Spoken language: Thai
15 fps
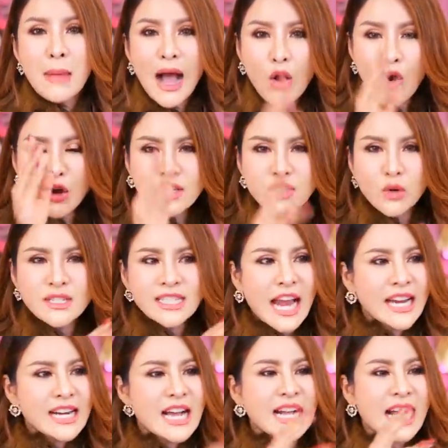บางคนสนใจ
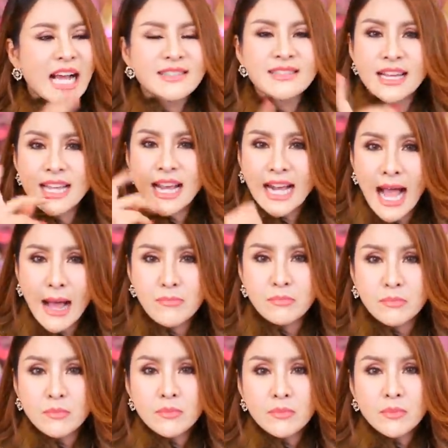เรื่องการสัญญกรรม
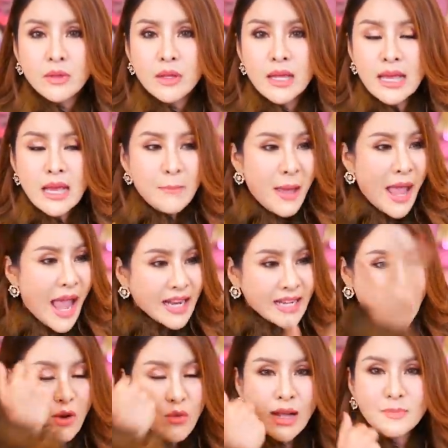เพจ
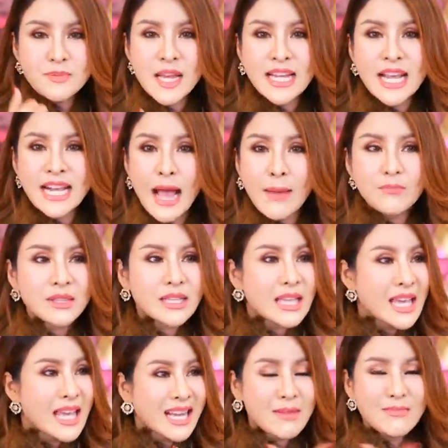เกี่ยวกับสัญญกรรม
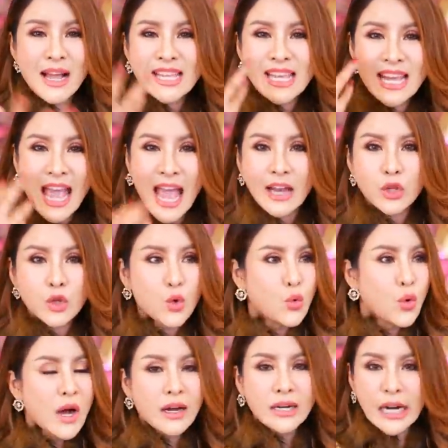ที่กำลังยิงแอดอ
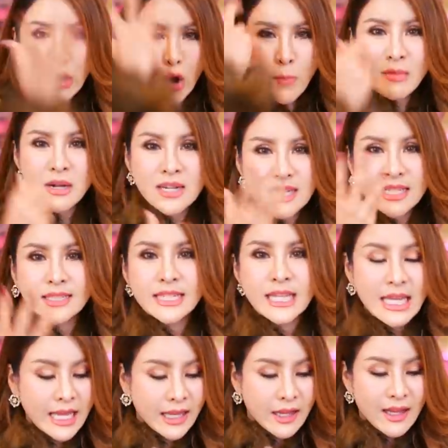ยู่ระดมขึ้น
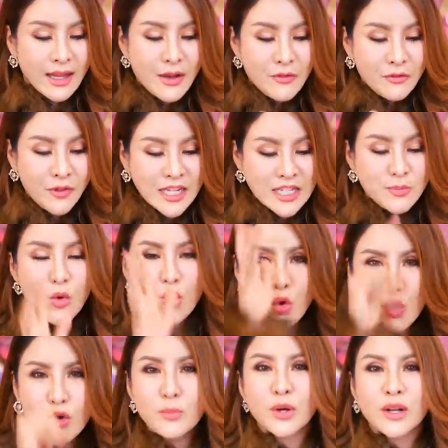ที่ Facebook
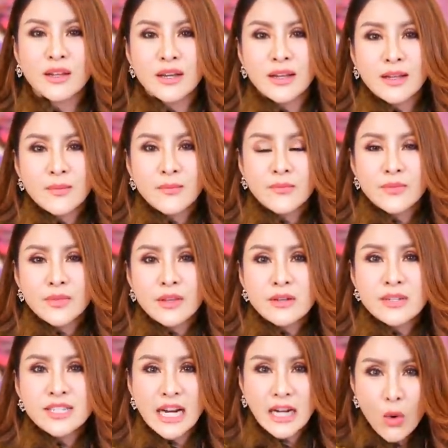คุณหมดเลย
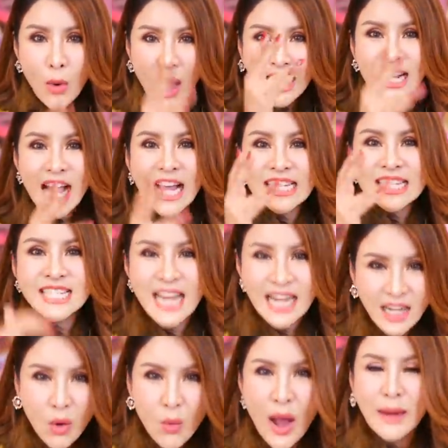จักรวาลใคร
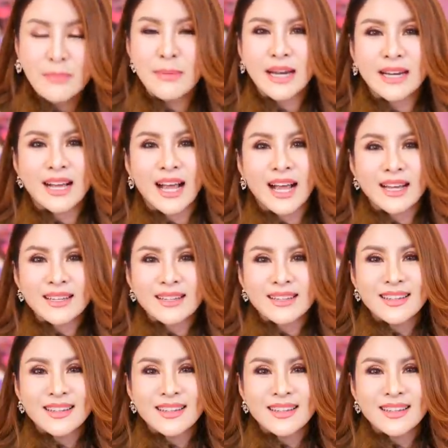จักรวาลมันค่ะ